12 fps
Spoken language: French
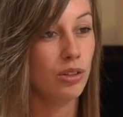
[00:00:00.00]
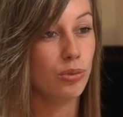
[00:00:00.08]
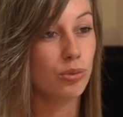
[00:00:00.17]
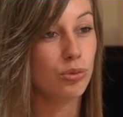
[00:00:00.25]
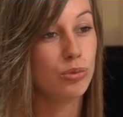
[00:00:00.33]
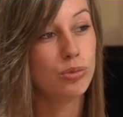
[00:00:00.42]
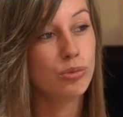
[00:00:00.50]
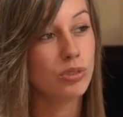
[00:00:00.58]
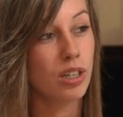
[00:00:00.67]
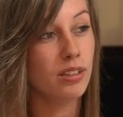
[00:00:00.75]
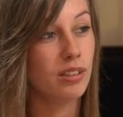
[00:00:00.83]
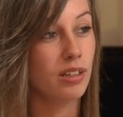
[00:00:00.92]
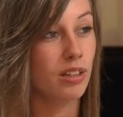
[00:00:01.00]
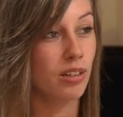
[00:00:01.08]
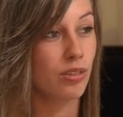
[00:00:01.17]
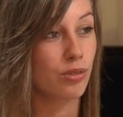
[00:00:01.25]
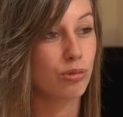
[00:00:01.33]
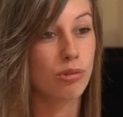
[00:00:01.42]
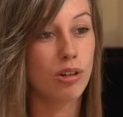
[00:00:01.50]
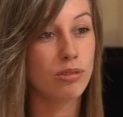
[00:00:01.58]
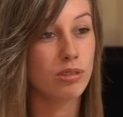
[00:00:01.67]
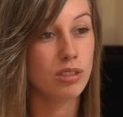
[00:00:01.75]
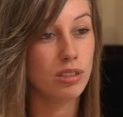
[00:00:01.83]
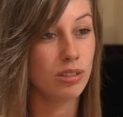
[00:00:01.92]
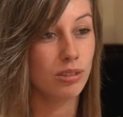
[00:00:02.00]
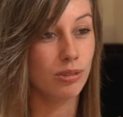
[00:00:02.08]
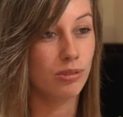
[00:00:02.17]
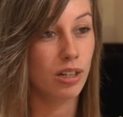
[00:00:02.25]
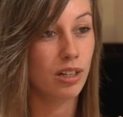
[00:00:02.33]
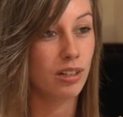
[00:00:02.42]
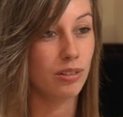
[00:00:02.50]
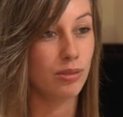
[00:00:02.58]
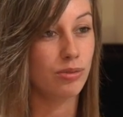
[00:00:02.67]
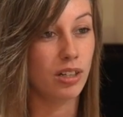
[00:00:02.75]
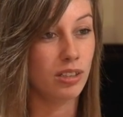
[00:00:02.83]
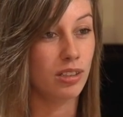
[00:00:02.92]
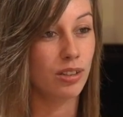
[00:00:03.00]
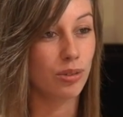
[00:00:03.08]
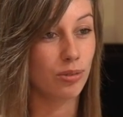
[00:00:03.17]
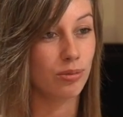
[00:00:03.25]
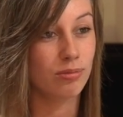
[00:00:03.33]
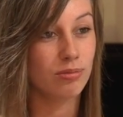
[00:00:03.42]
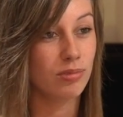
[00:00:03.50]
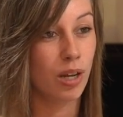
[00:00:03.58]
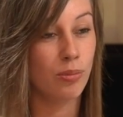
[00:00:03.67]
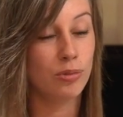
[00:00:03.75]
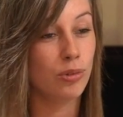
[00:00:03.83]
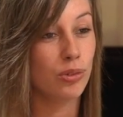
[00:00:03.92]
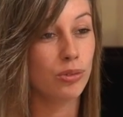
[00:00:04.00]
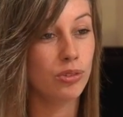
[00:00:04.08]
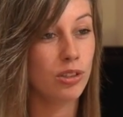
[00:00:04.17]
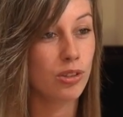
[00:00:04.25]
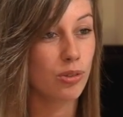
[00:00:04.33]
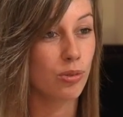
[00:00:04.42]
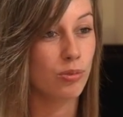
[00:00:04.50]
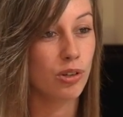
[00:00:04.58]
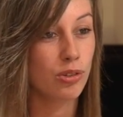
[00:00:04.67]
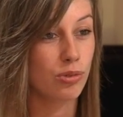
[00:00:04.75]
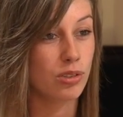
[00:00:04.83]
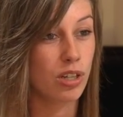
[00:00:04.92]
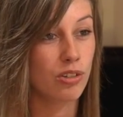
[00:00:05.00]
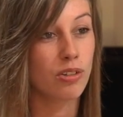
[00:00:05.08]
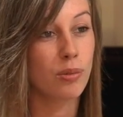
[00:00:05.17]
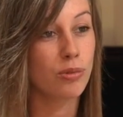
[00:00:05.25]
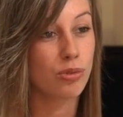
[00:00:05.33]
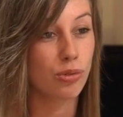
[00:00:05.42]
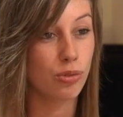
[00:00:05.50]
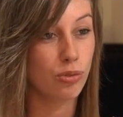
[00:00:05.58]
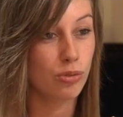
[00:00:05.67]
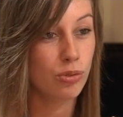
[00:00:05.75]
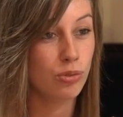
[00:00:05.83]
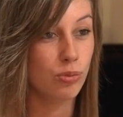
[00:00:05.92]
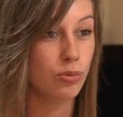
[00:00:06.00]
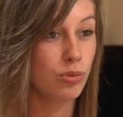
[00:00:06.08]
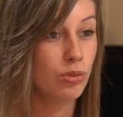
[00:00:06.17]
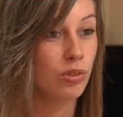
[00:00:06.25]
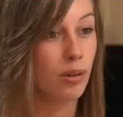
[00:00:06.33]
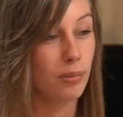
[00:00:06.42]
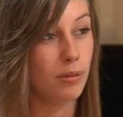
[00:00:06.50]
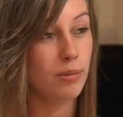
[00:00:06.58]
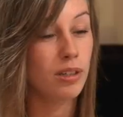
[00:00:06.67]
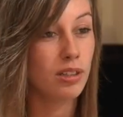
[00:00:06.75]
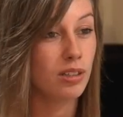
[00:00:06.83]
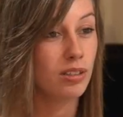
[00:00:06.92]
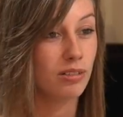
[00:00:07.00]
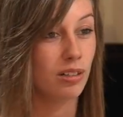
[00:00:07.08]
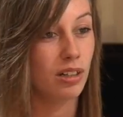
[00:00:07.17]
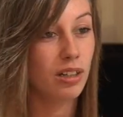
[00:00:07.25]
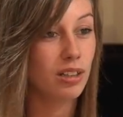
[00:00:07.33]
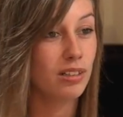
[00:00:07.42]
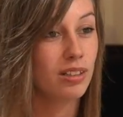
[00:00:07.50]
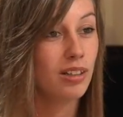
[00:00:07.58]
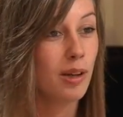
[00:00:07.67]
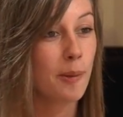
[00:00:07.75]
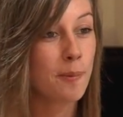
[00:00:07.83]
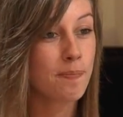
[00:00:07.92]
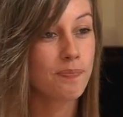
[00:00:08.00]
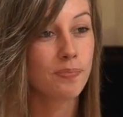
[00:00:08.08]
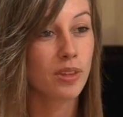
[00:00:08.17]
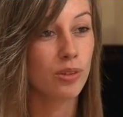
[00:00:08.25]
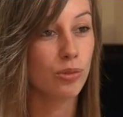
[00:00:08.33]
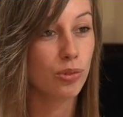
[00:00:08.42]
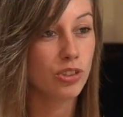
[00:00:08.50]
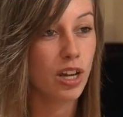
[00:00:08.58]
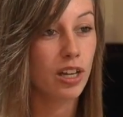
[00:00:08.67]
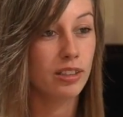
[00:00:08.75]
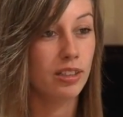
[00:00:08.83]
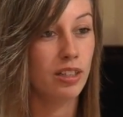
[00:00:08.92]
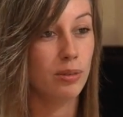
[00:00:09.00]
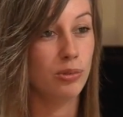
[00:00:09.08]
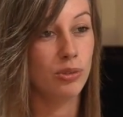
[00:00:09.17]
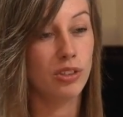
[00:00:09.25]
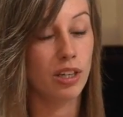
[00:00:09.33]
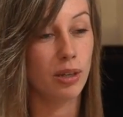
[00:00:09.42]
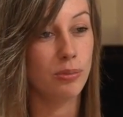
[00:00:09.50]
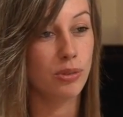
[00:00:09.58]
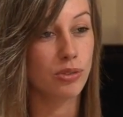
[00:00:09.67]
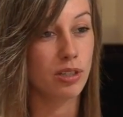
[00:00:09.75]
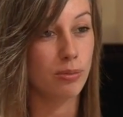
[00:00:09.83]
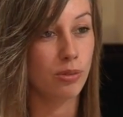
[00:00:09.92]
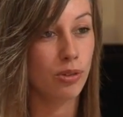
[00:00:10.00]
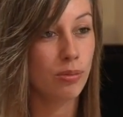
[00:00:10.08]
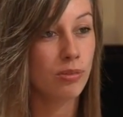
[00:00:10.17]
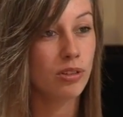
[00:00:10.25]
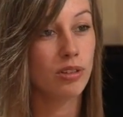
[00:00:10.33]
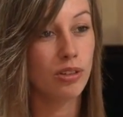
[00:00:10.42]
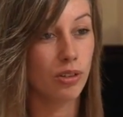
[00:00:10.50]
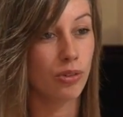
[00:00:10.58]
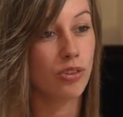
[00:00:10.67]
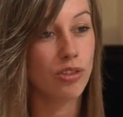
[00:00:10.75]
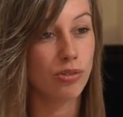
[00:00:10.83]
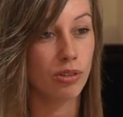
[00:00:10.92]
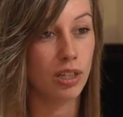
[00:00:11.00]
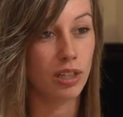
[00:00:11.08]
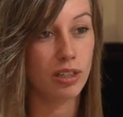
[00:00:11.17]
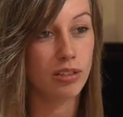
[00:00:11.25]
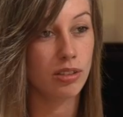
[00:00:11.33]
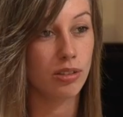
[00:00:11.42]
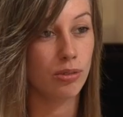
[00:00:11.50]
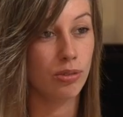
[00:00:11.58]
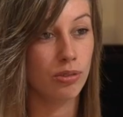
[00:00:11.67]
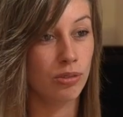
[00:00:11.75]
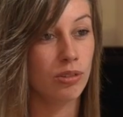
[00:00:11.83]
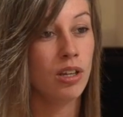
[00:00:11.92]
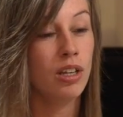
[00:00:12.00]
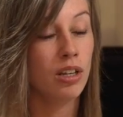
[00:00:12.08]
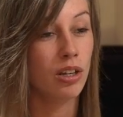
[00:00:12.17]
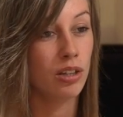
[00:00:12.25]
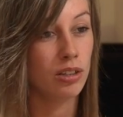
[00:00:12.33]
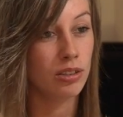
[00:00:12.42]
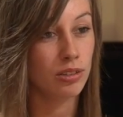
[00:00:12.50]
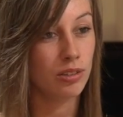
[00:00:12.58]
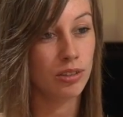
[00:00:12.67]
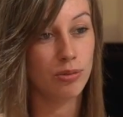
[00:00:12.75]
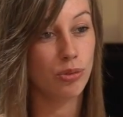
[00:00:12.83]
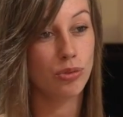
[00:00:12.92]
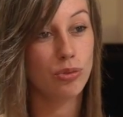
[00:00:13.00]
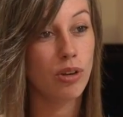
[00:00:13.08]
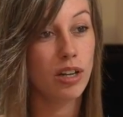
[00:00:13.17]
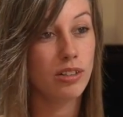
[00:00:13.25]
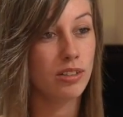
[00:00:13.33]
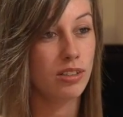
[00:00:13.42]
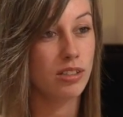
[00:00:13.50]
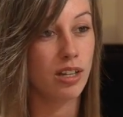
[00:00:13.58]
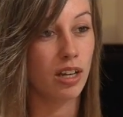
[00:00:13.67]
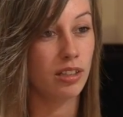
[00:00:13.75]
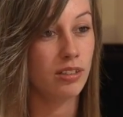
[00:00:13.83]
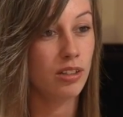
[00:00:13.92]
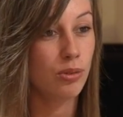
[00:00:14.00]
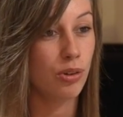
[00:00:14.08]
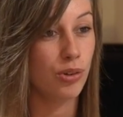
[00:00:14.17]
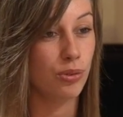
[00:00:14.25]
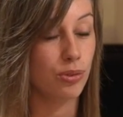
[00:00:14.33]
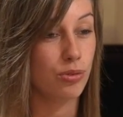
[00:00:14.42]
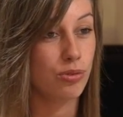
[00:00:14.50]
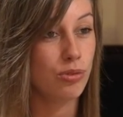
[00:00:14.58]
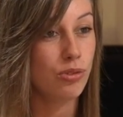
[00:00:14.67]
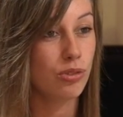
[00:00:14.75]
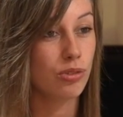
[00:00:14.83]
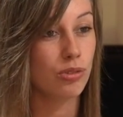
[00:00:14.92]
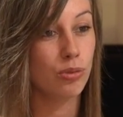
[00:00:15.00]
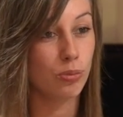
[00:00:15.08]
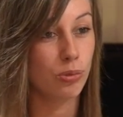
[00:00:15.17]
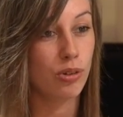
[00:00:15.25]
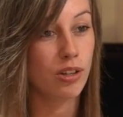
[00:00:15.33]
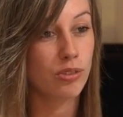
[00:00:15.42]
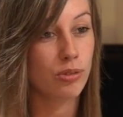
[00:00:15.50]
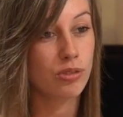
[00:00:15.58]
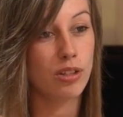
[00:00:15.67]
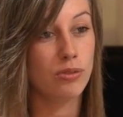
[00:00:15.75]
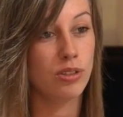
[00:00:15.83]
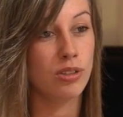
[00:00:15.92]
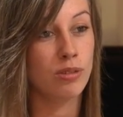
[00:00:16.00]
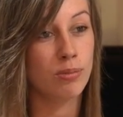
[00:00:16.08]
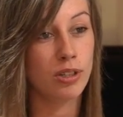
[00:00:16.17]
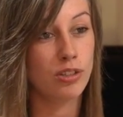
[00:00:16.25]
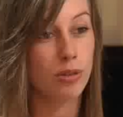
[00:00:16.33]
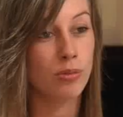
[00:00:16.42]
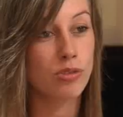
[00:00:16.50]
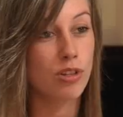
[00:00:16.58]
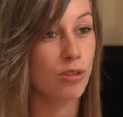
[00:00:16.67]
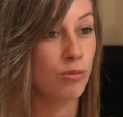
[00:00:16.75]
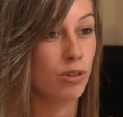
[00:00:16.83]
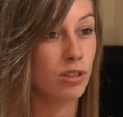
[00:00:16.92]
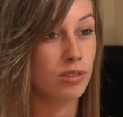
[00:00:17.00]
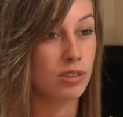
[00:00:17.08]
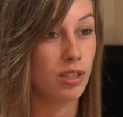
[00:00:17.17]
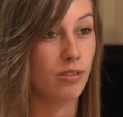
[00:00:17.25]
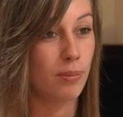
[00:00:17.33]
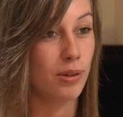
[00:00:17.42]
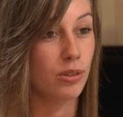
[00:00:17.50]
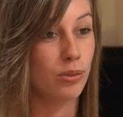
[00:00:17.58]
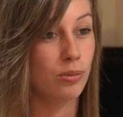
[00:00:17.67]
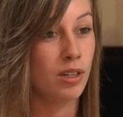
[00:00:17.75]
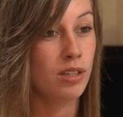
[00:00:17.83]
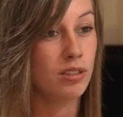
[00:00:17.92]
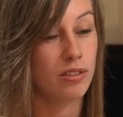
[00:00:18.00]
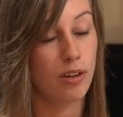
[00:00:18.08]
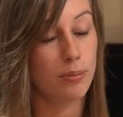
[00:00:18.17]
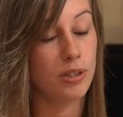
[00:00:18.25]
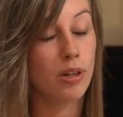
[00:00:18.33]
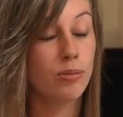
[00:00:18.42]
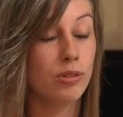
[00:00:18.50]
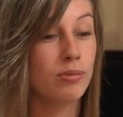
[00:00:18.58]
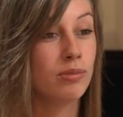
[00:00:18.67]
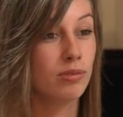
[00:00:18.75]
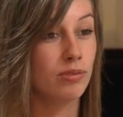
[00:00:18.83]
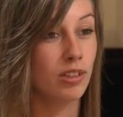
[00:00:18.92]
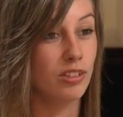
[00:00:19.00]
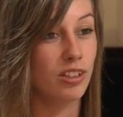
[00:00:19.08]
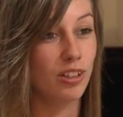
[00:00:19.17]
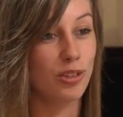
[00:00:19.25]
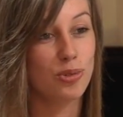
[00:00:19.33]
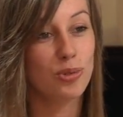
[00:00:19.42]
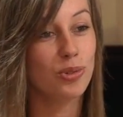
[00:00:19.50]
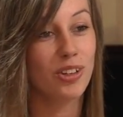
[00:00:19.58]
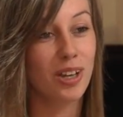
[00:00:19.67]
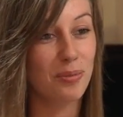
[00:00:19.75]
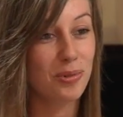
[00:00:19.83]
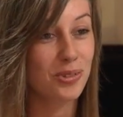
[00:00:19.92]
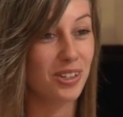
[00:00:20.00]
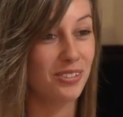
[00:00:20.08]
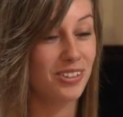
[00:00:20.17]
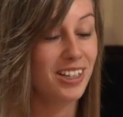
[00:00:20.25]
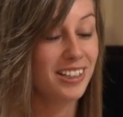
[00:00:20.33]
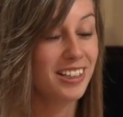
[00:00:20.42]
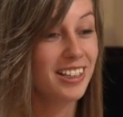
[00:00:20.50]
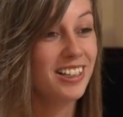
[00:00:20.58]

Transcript: Donc du coup, ça a été un choix aussi. Euh, voilà, il fallait à un, moment donné que moi, je sache vraiment ce que je veux, du pso, un bébé, voilà. Donc j'ai arrêté la biothérapie en septembre, en sachant les risques euh, éventuels si j'arrêtais, quoi, une rechute. Donc pour l'instant, ça fait pratiquement sept mois, ça va pas trop mal, ça va bien même. On va dire les choses réellement, ça va.